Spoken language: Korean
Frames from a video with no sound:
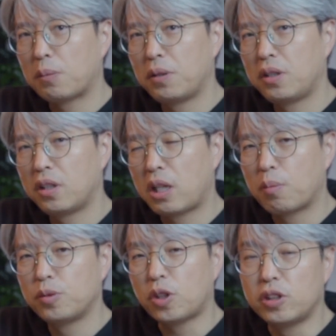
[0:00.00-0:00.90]
장비들이
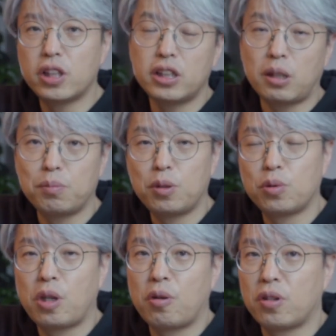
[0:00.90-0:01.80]
대부분 전자
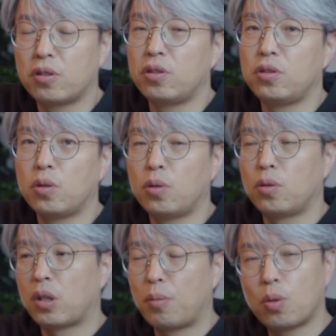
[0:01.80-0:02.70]
장비로 되어
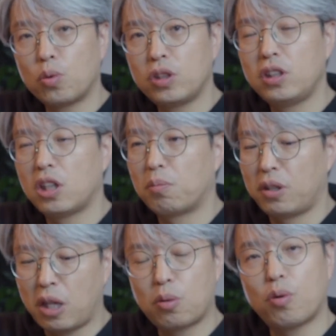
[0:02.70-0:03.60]
있거든요. 그다음에 통신
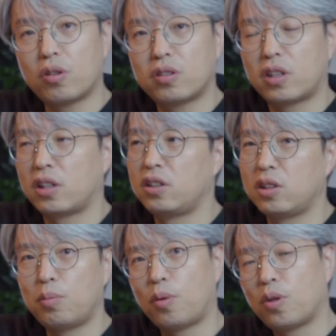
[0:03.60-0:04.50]
장비,
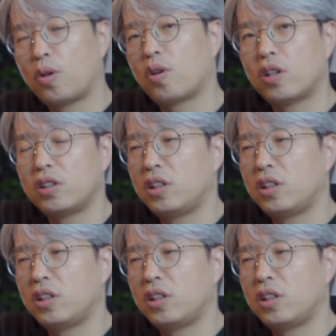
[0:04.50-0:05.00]
네트워크라든지 뭐 여러 가지.